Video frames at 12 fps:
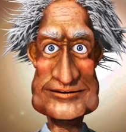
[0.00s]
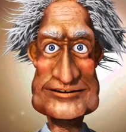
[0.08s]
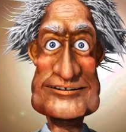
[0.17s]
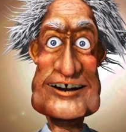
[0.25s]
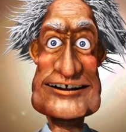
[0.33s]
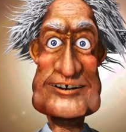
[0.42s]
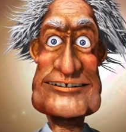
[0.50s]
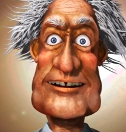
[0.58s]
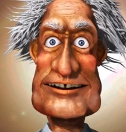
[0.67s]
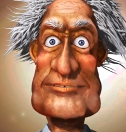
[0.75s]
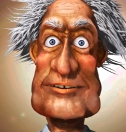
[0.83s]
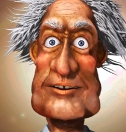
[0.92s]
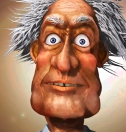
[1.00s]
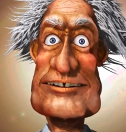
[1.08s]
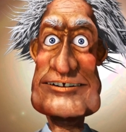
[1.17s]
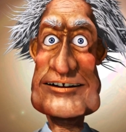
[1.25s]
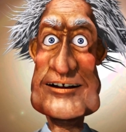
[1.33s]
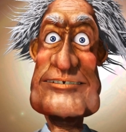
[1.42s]
Quédese vuestra
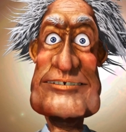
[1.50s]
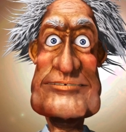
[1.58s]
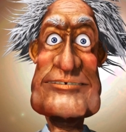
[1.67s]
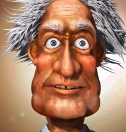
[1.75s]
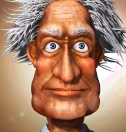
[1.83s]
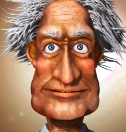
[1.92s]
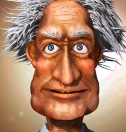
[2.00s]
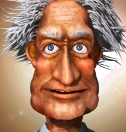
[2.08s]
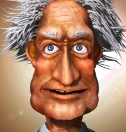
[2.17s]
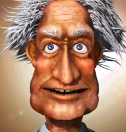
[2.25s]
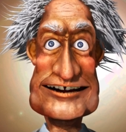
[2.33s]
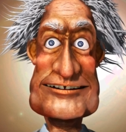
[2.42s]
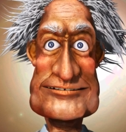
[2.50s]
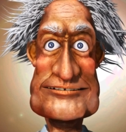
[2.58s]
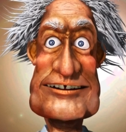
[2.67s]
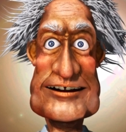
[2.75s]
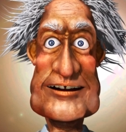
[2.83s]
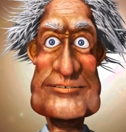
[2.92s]
excelencia con ellos, que en
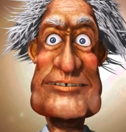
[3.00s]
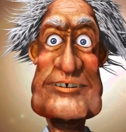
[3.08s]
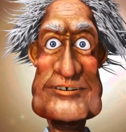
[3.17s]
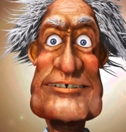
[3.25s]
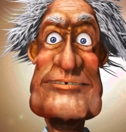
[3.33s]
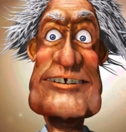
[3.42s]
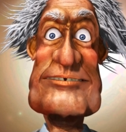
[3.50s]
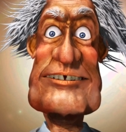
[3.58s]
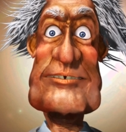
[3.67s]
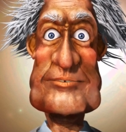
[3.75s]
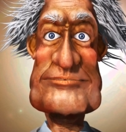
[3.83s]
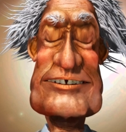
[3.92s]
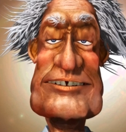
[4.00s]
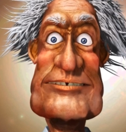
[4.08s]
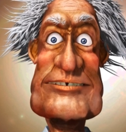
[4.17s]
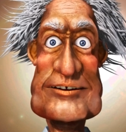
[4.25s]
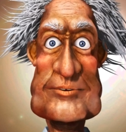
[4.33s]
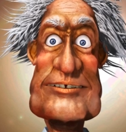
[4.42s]
tanto que estuvieren en casa
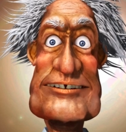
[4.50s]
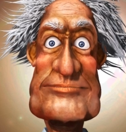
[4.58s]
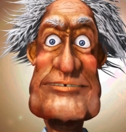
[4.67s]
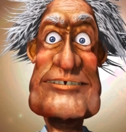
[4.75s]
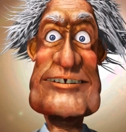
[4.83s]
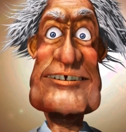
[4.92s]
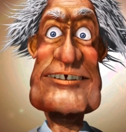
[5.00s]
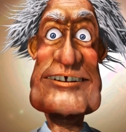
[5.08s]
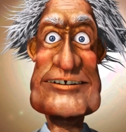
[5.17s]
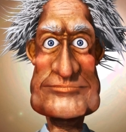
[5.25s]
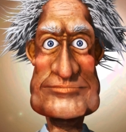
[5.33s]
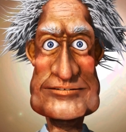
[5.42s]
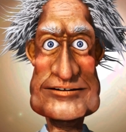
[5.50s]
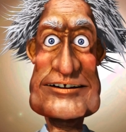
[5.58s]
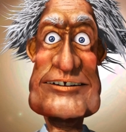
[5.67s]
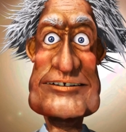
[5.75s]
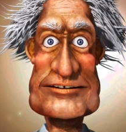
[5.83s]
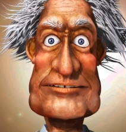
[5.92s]
me estaré yo en la mía y
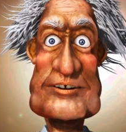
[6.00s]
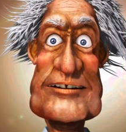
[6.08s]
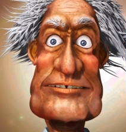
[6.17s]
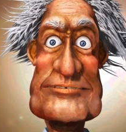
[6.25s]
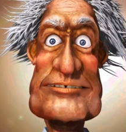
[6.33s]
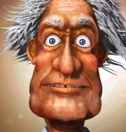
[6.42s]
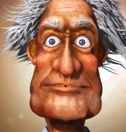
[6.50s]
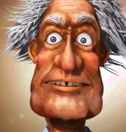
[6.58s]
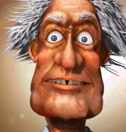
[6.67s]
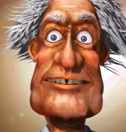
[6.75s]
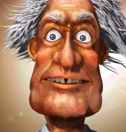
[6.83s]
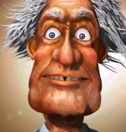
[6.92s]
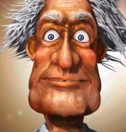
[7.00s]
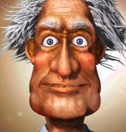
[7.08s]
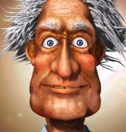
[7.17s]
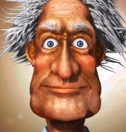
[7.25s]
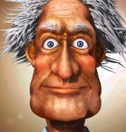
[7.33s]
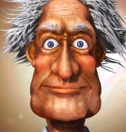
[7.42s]
me excusaré de reprender
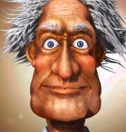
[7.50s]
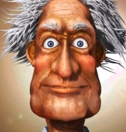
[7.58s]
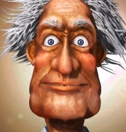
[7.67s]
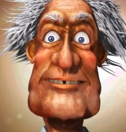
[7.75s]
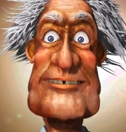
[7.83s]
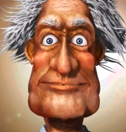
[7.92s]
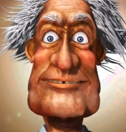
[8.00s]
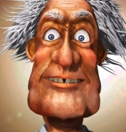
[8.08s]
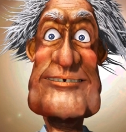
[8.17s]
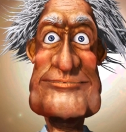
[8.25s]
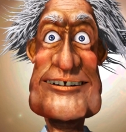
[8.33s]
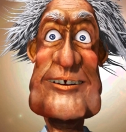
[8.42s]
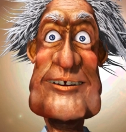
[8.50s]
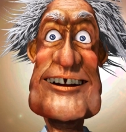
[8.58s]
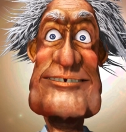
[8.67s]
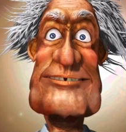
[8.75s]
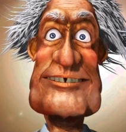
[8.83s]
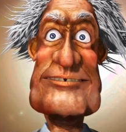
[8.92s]
lo que no puedo
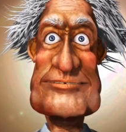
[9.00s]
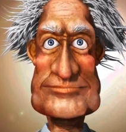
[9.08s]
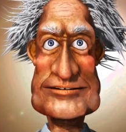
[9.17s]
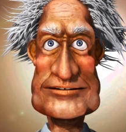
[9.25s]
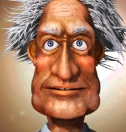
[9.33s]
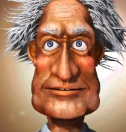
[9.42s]
remediar.